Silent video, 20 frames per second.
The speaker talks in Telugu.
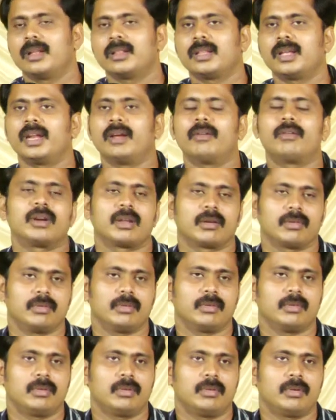దాని ఏమంటారు
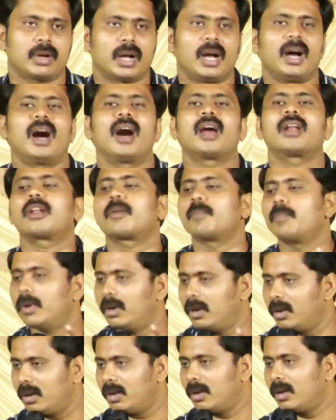ఒక
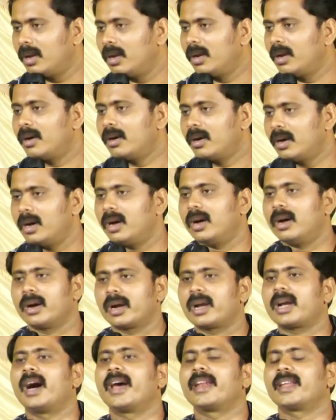హానర్బుల్
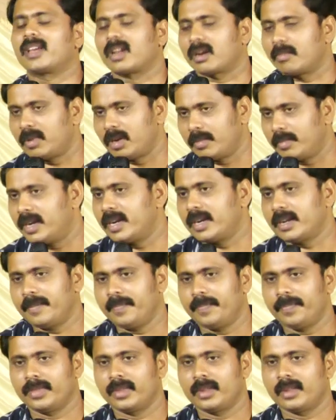కార్యక్రమం అనమాట
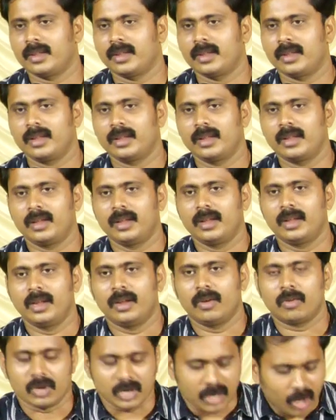
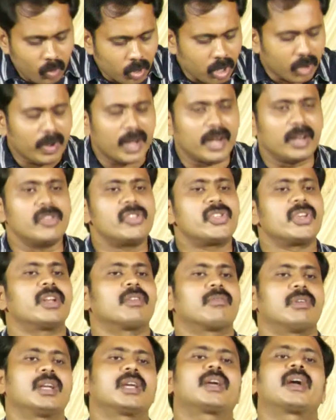ఒక గౌరవాన్ని
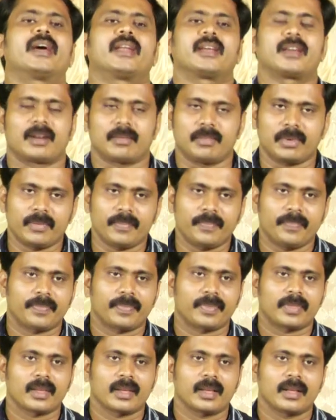ఇచ్చేటువంటి కార్యక్రమం
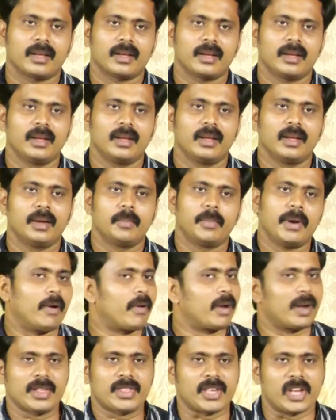ఇప్పుడు
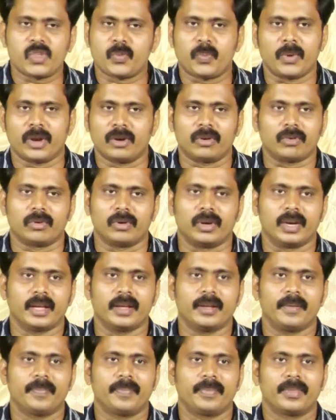ఎవరైనా చచ్చిపోయారు అనుకోండి
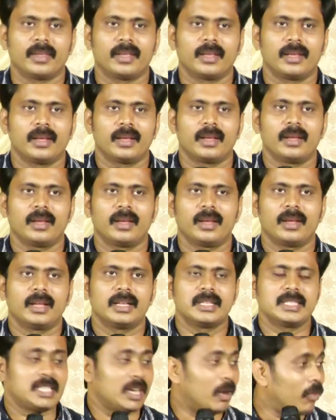
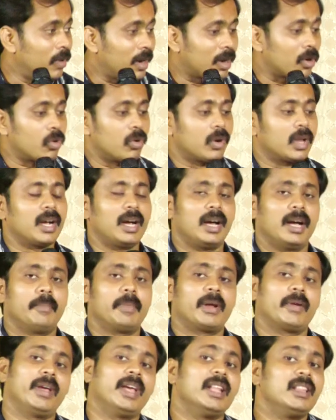శవం అక్కడ ఉండగా
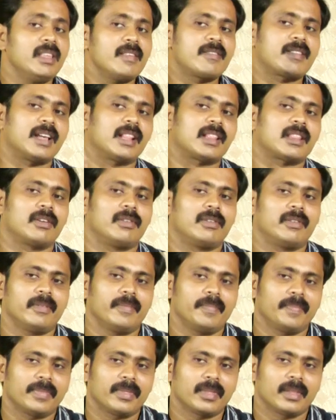మనం ఏం తీసుకెళ్తాం
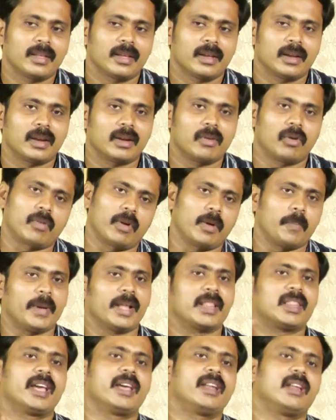ఒకవేళ
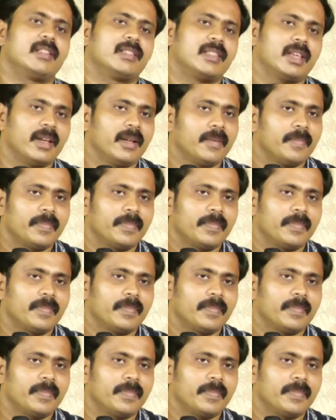పెద్ద ఆయన అయితే